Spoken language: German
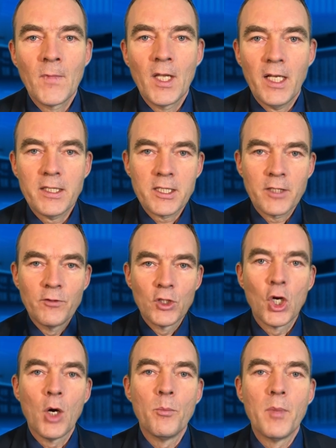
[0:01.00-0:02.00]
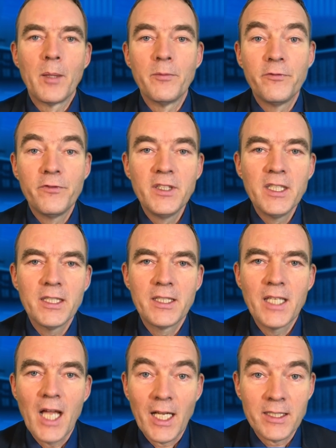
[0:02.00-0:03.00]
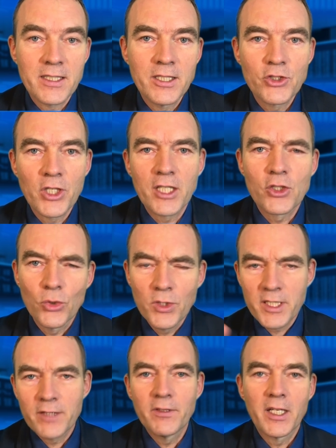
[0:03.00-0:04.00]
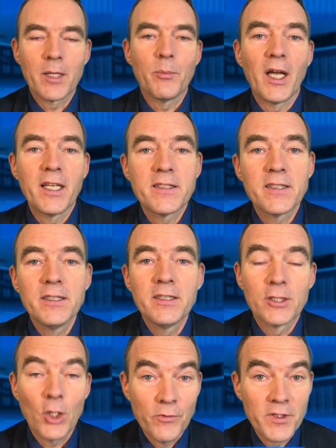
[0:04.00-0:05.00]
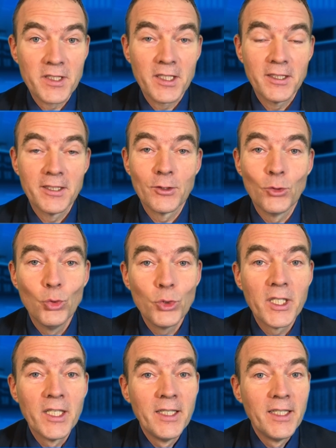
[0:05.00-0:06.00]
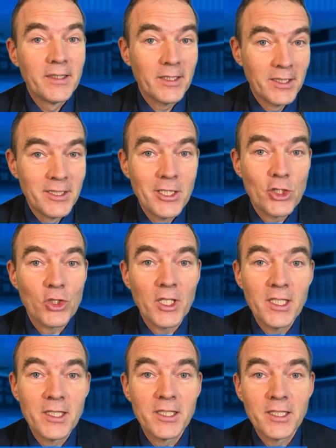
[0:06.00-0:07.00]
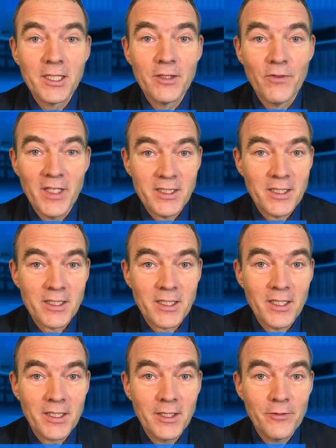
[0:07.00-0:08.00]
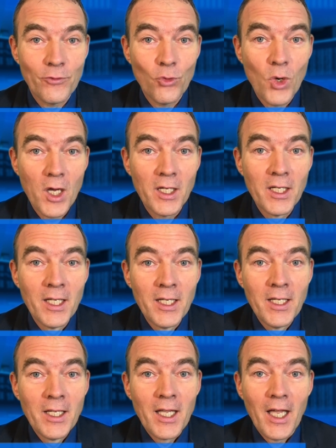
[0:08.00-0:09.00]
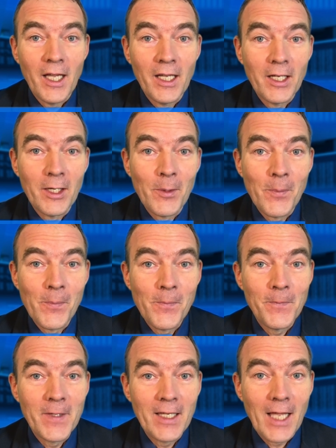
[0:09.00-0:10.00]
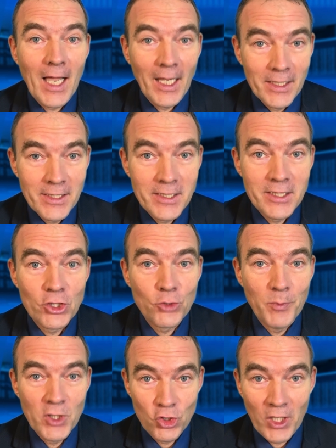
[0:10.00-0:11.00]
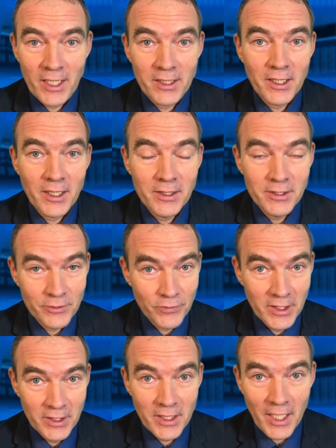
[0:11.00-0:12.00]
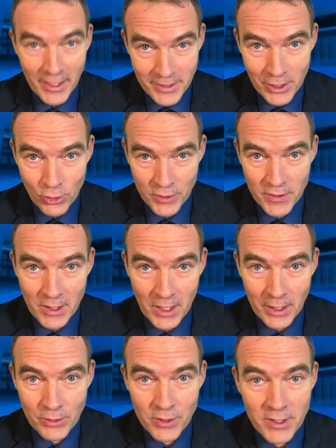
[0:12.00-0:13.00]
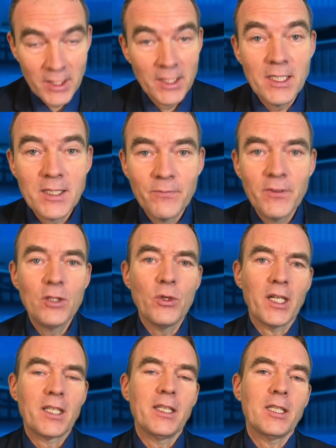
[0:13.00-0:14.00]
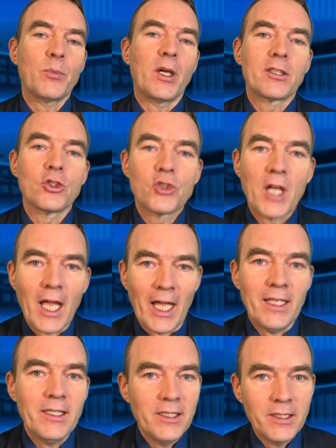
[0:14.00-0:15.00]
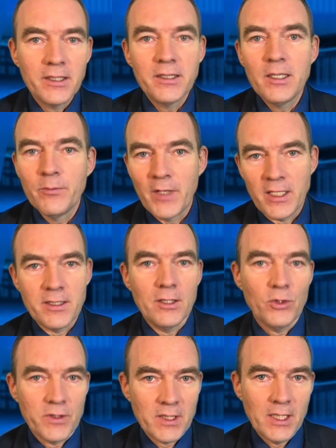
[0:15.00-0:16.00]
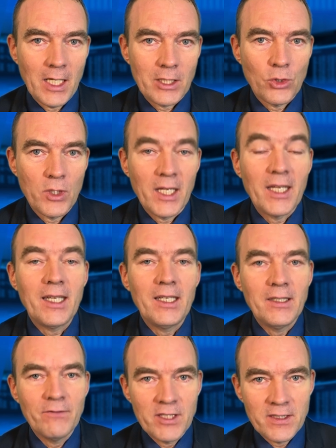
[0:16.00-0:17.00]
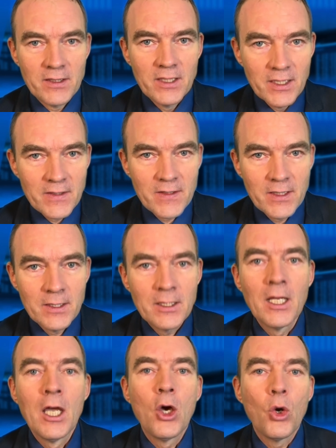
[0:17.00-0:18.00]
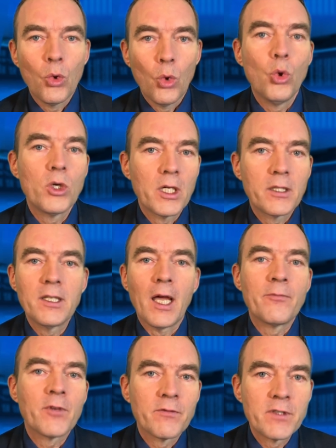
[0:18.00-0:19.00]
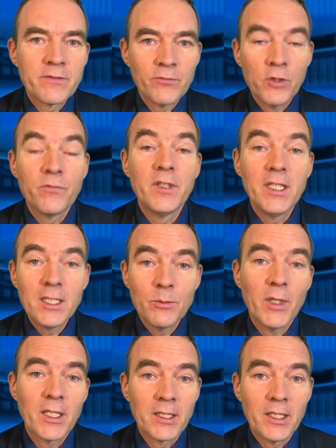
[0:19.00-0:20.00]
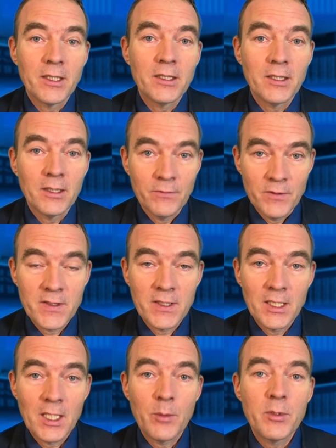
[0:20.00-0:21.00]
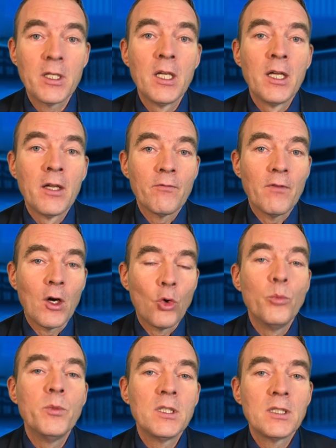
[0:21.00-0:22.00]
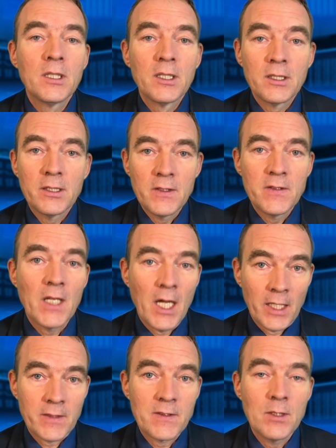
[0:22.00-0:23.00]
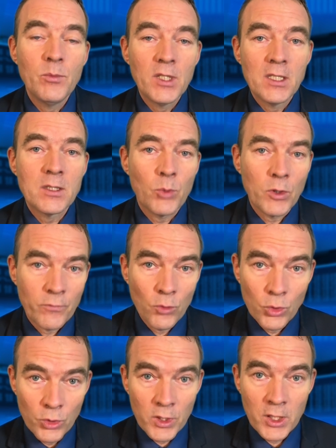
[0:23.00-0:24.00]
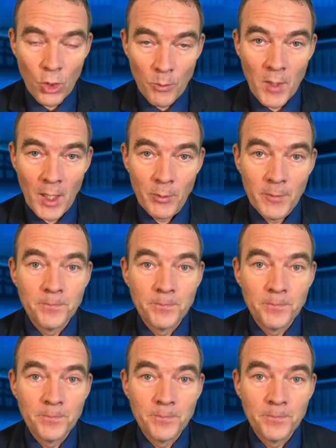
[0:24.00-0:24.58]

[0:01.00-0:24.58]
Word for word: Herzlich willkommen beim 4D Aktiencheck. Schön, dass Sie wieder dabei sind. Ich hoffe, es geht Ihnen gut, denn hier stelle ich die Vestas AG vor ähm, als Bestandteil des 4D Asset Oscillators. In diesem Video erkläre ich praktisch Anlegern, die im Asset Oscillator investiert sind oder die einfach wissen wollen, wie ich mein Geld investiert habe, warum ich diese Aktien mit ins Portfolio genommen habe.